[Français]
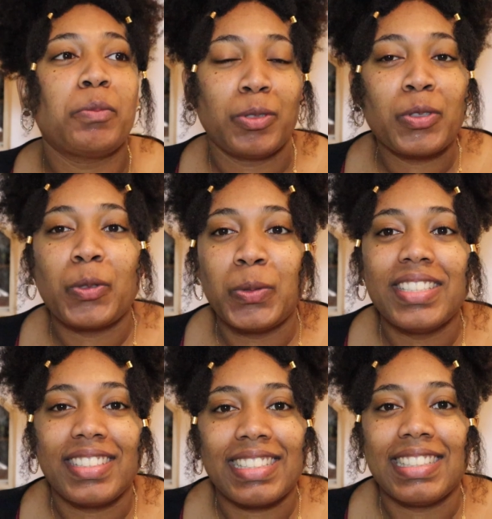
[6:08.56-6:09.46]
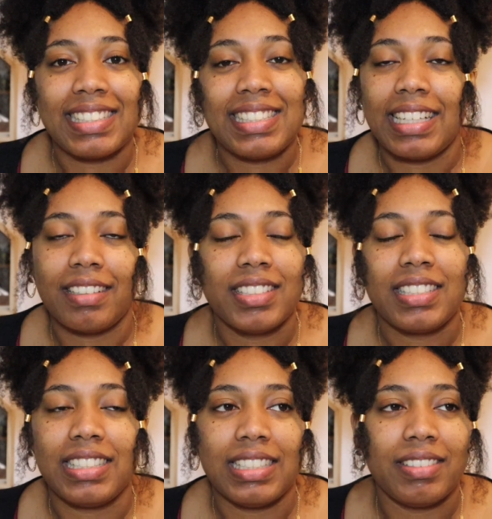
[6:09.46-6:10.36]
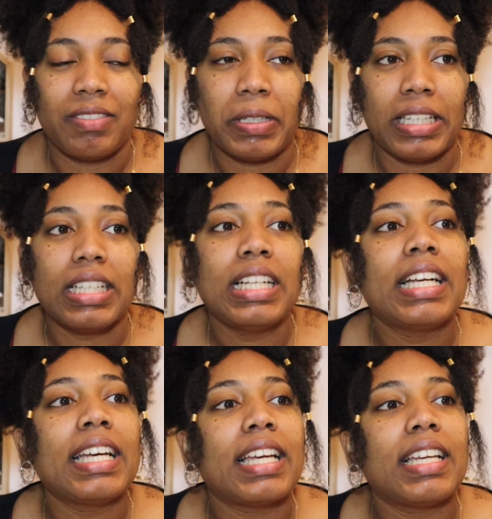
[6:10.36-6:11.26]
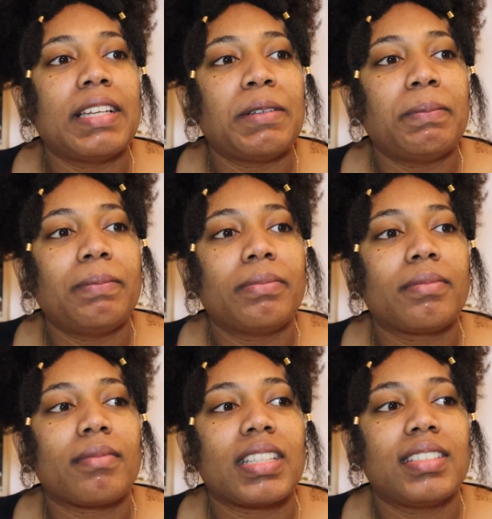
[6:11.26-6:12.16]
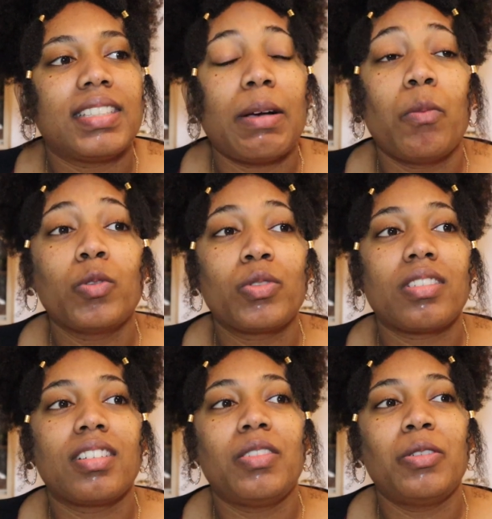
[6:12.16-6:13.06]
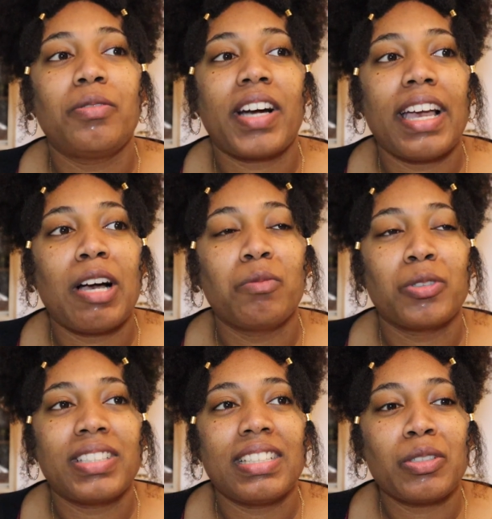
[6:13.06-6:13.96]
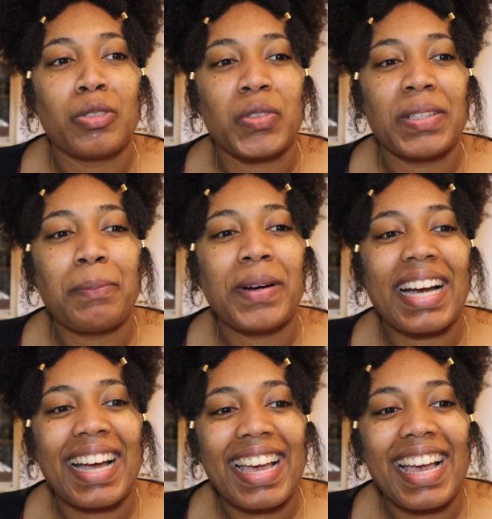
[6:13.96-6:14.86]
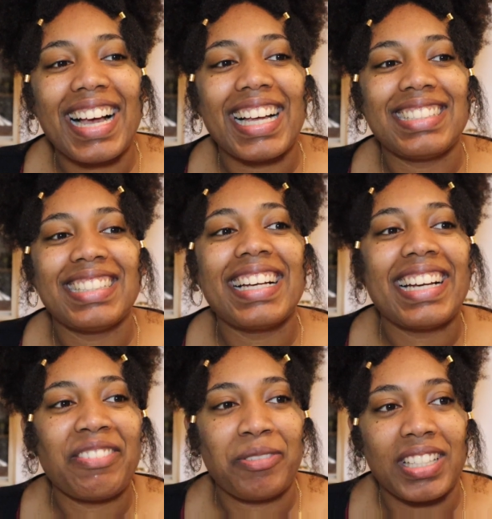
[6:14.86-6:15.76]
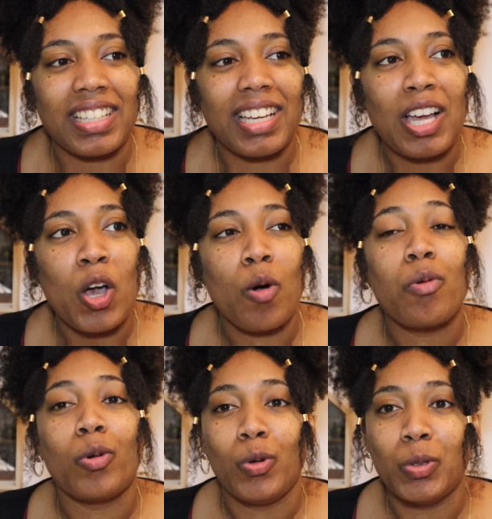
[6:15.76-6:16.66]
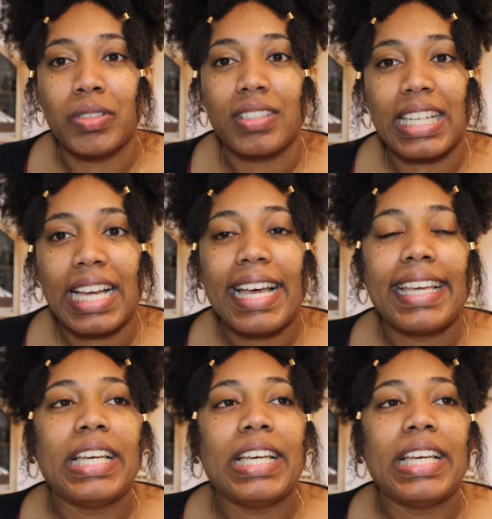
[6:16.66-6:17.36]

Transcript: Mais je pense que oui, c'est ça. C'est voilà. Et ça montre le vrai amour, c'est-à-dire que tu es prêt à sacrifier pour l'autre.